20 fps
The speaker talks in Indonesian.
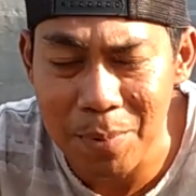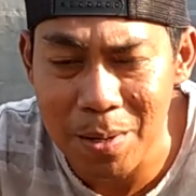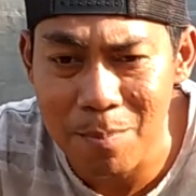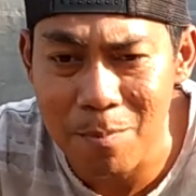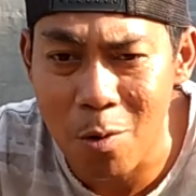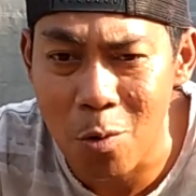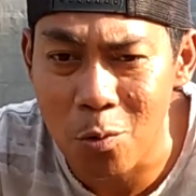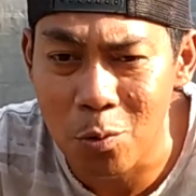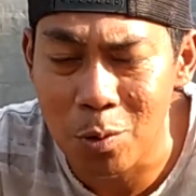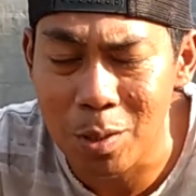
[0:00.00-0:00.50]

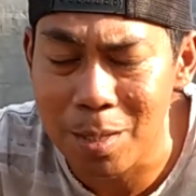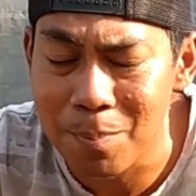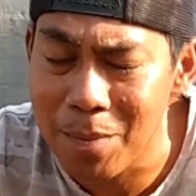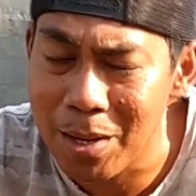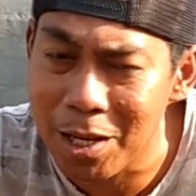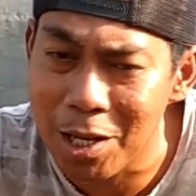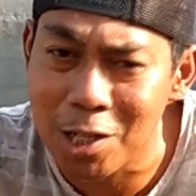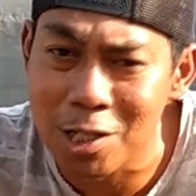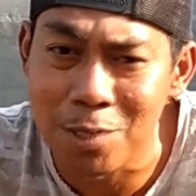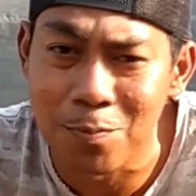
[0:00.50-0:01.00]
tapi mau
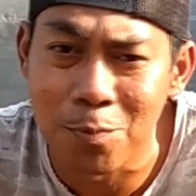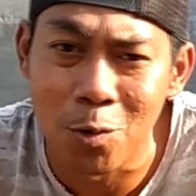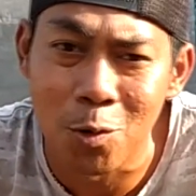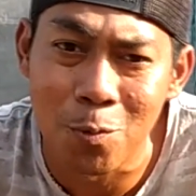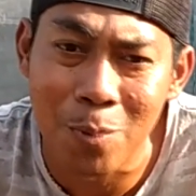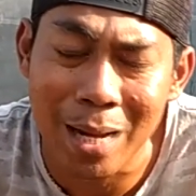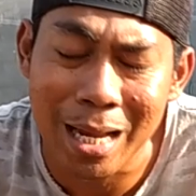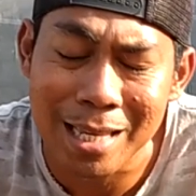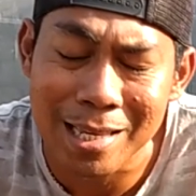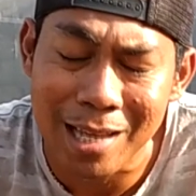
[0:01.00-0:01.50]
dibikin 10
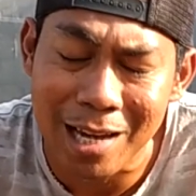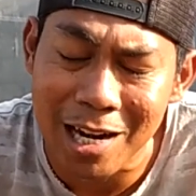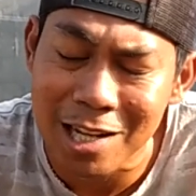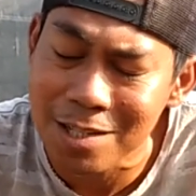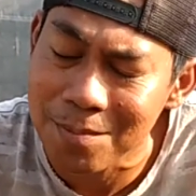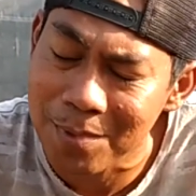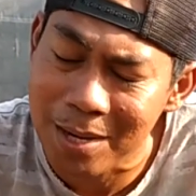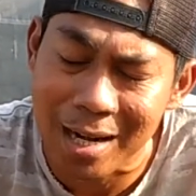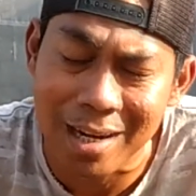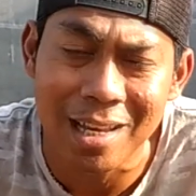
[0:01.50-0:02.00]

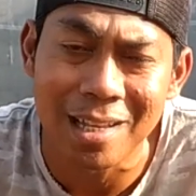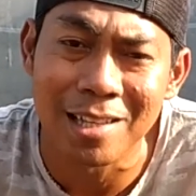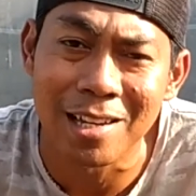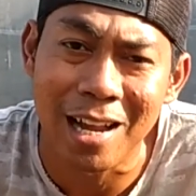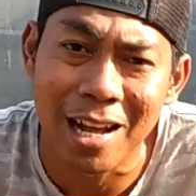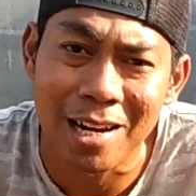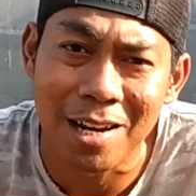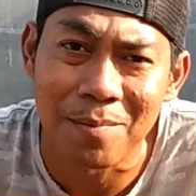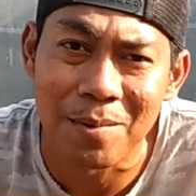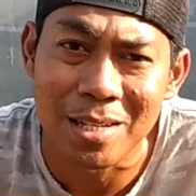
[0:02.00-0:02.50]
pengenceran
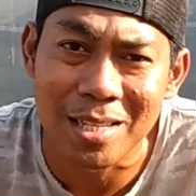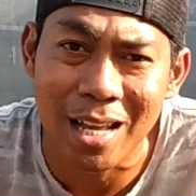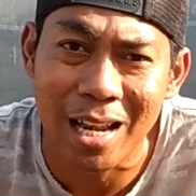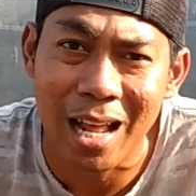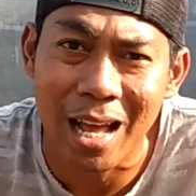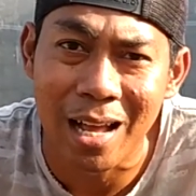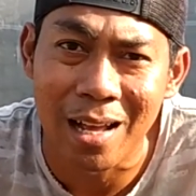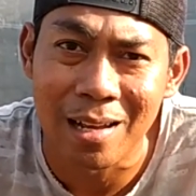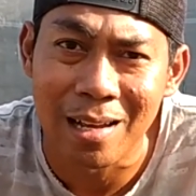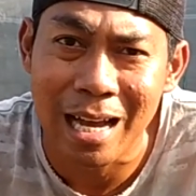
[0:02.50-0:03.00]
sebenarnya tidak ada
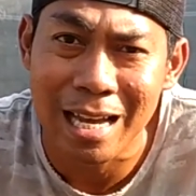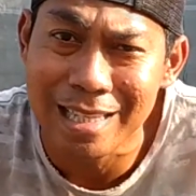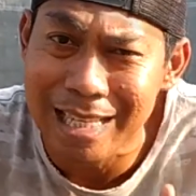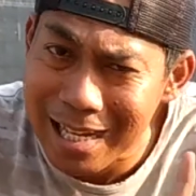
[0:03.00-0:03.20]
masalah